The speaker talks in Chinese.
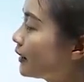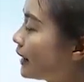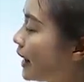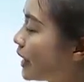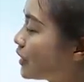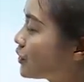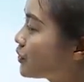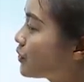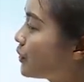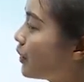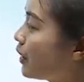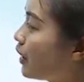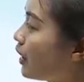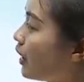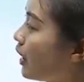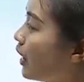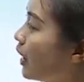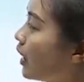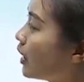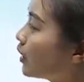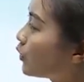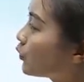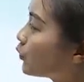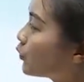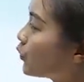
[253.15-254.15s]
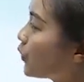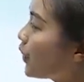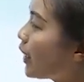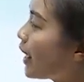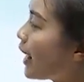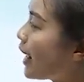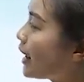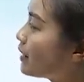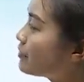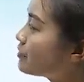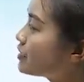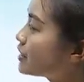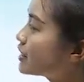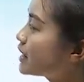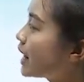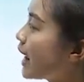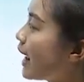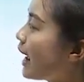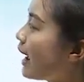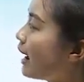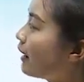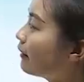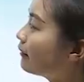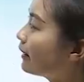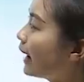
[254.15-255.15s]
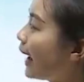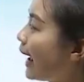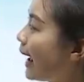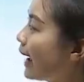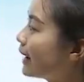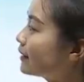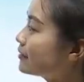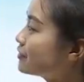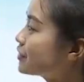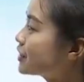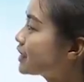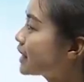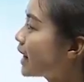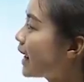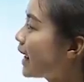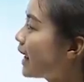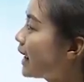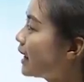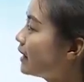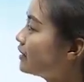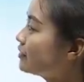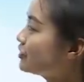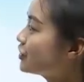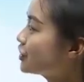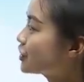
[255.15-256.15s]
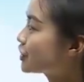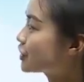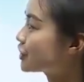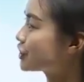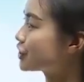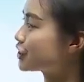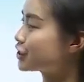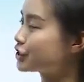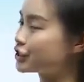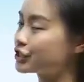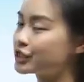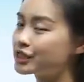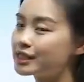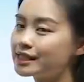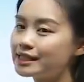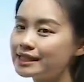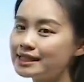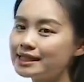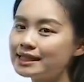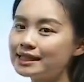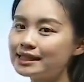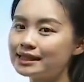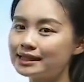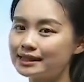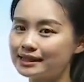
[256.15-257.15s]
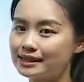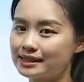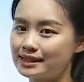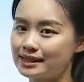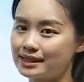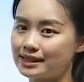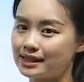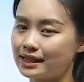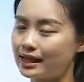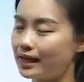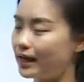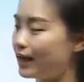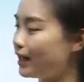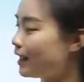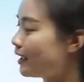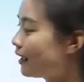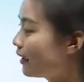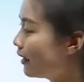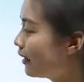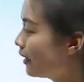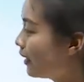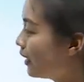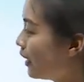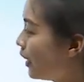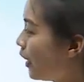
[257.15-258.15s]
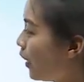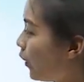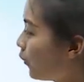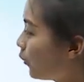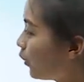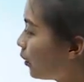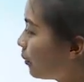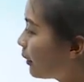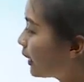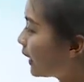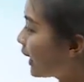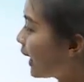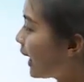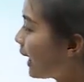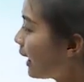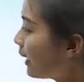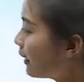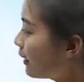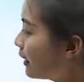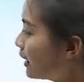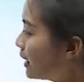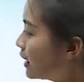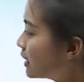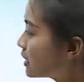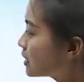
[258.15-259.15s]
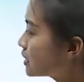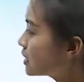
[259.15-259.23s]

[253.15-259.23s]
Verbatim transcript: 他说：“远上寒山石径斜。”我们看，